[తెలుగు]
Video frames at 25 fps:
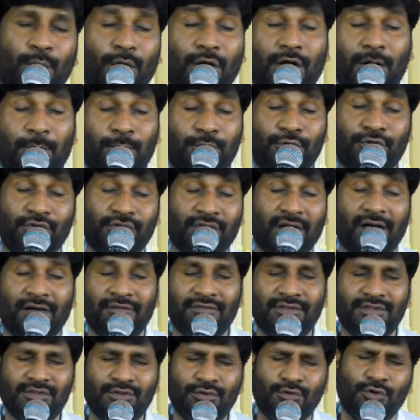ఒకప్పుడు
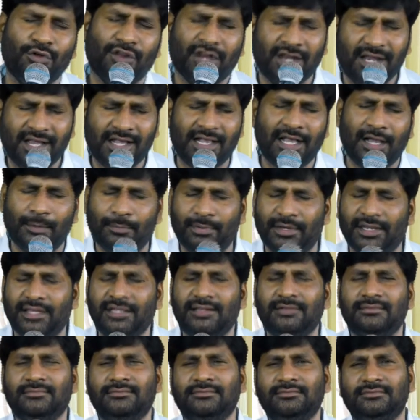దావీదు గొర్రెల కాపరి
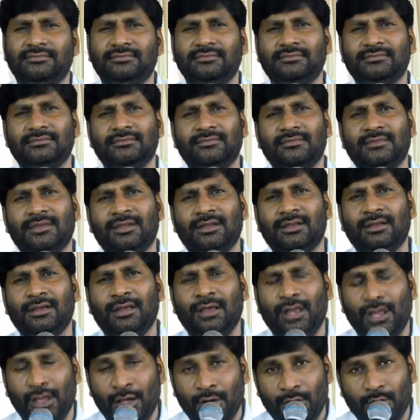
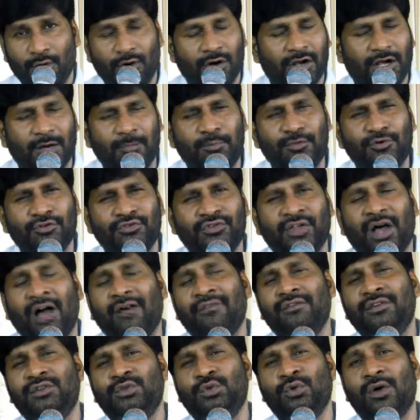ఒకప్పుడు
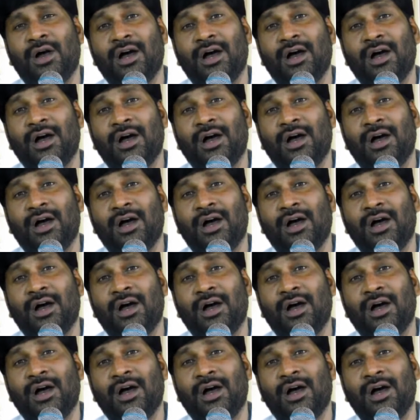దావీదు